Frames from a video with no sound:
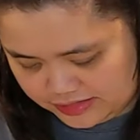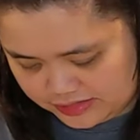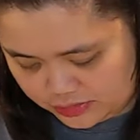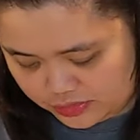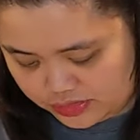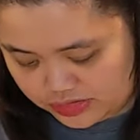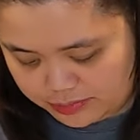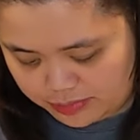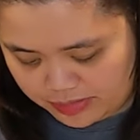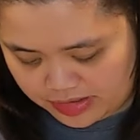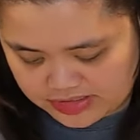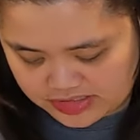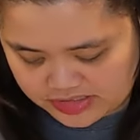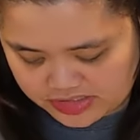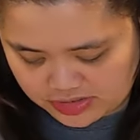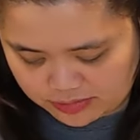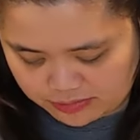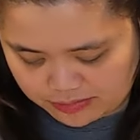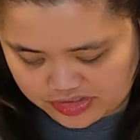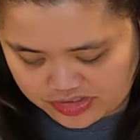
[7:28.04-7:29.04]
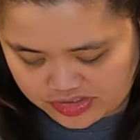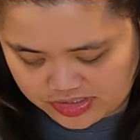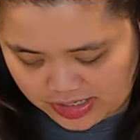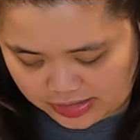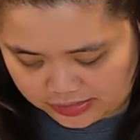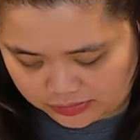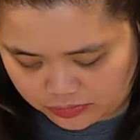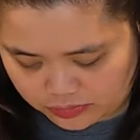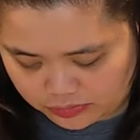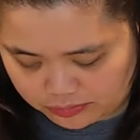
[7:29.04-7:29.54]
So, hindi pa kasi siya
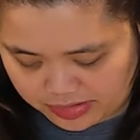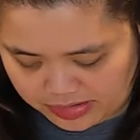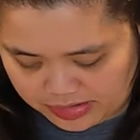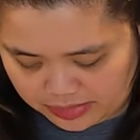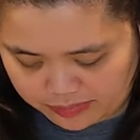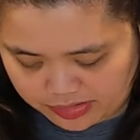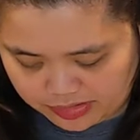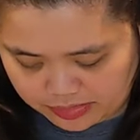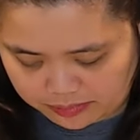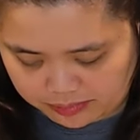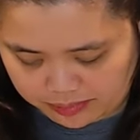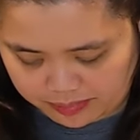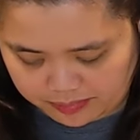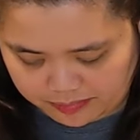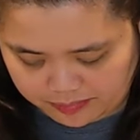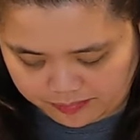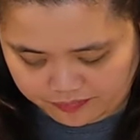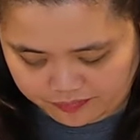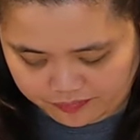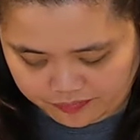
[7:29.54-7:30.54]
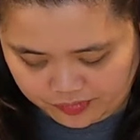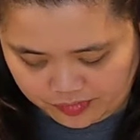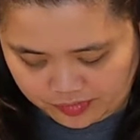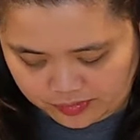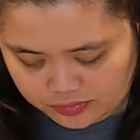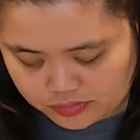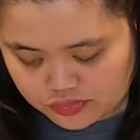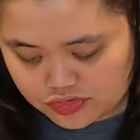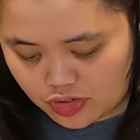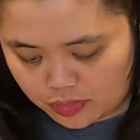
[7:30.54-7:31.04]
masyadong malamig.
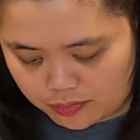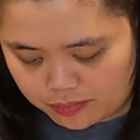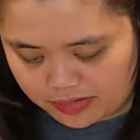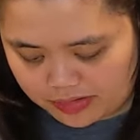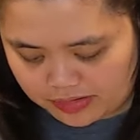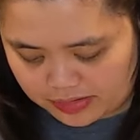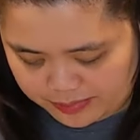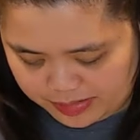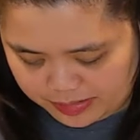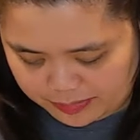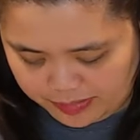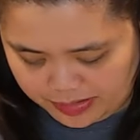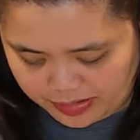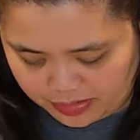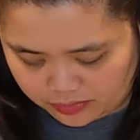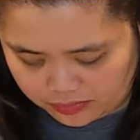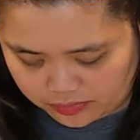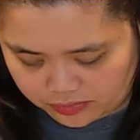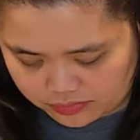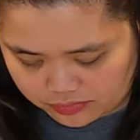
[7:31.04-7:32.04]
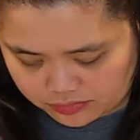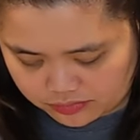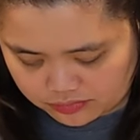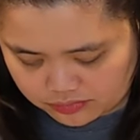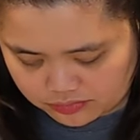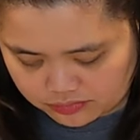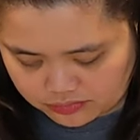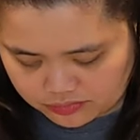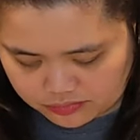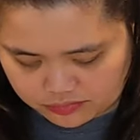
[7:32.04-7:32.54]
Yung sobrang lamig, pero
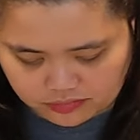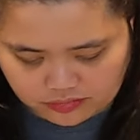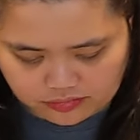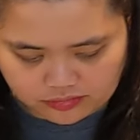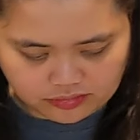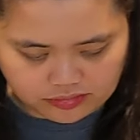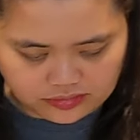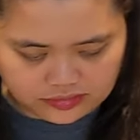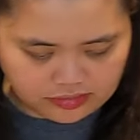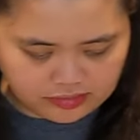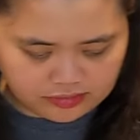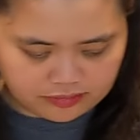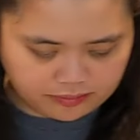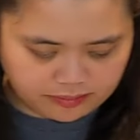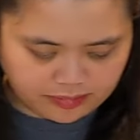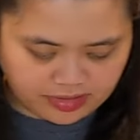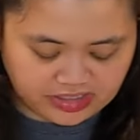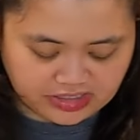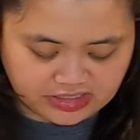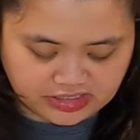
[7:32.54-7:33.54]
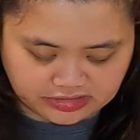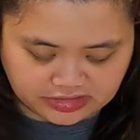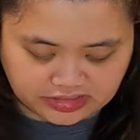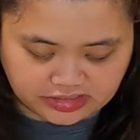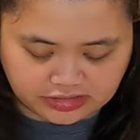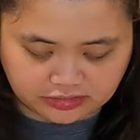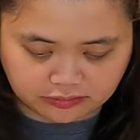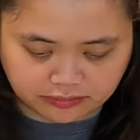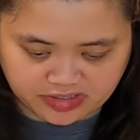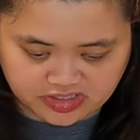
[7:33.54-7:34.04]

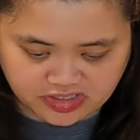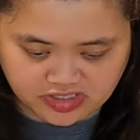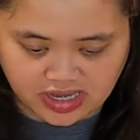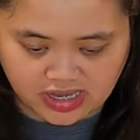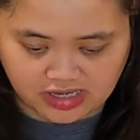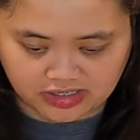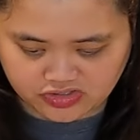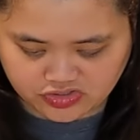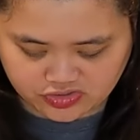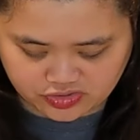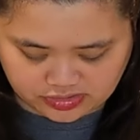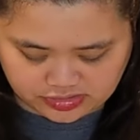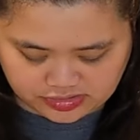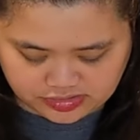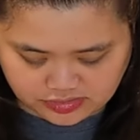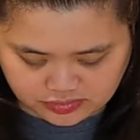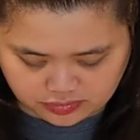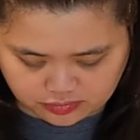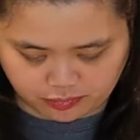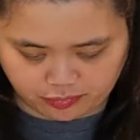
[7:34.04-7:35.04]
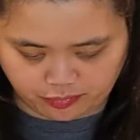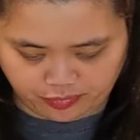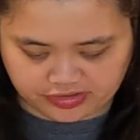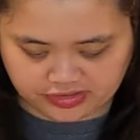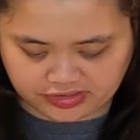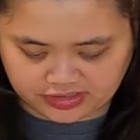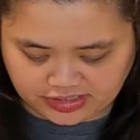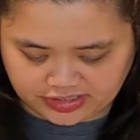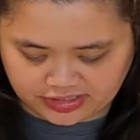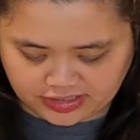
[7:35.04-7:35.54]
mainit-init pa siya actually. So,
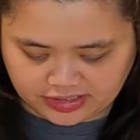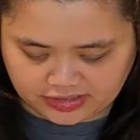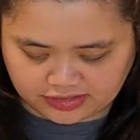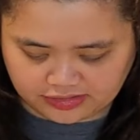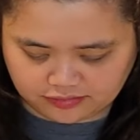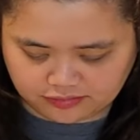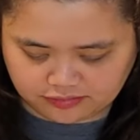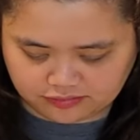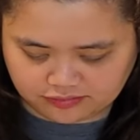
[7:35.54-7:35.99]
pwede na yan.